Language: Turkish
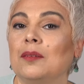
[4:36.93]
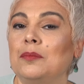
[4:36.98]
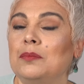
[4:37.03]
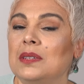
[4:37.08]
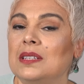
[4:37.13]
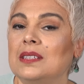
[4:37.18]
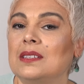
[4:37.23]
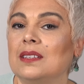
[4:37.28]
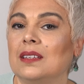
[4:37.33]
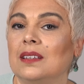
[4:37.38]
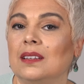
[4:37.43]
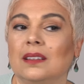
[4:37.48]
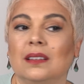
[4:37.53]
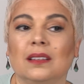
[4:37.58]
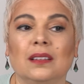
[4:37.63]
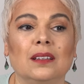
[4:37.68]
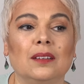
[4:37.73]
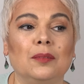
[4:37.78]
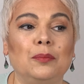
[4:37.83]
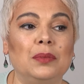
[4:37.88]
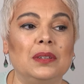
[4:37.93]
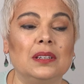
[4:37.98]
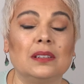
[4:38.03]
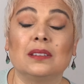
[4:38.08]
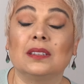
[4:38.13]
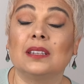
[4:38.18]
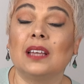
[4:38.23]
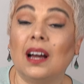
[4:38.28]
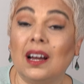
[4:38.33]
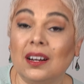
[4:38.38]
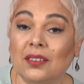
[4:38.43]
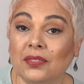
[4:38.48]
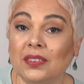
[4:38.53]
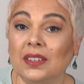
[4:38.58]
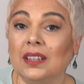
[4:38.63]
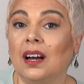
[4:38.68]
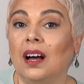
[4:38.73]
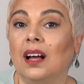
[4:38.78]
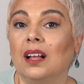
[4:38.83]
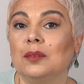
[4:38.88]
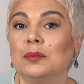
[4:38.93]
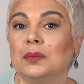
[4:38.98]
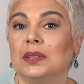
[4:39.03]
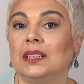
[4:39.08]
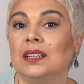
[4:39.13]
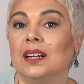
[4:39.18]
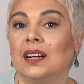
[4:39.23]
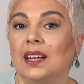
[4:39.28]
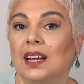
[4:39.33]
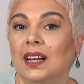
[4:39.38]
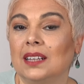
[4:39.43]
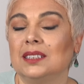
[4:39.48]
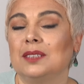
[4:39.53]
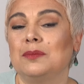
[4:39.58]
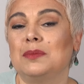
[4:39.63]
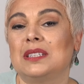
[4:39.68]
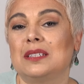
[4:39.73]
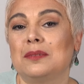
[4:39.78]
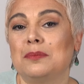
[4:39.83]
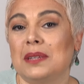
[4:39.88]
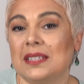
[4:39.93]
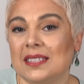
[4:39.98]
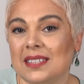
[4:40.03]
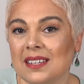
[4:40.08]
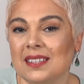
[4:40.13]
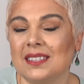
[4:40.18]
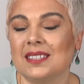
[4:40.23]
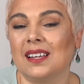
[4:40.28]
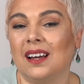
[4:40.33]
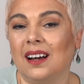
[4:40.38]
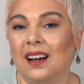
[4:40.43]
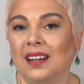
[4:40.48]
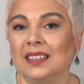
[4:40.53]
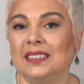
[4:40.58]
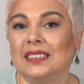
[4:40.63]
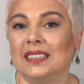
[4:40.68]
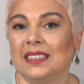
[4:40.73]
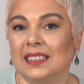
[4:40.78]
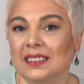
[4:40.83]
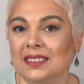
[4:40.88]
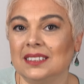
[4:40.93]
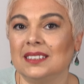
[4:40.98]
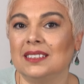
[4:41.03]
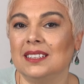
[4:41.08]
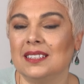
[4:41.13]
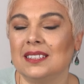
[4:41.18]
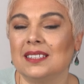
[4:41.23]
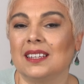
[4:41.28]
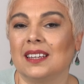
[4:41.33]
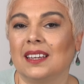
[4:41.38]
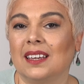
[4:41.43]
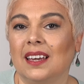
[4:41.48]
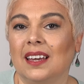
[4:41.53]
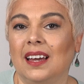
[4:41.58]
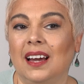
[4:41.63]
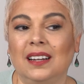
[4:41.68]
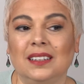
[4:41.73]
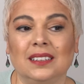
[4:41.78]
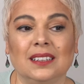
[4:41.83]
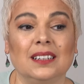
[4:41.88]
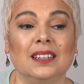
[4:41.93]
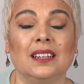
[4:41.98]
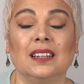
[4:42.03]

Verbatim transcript: biz e, bir terfi almayı hayatımızın meselesi haline getirdiysek eğer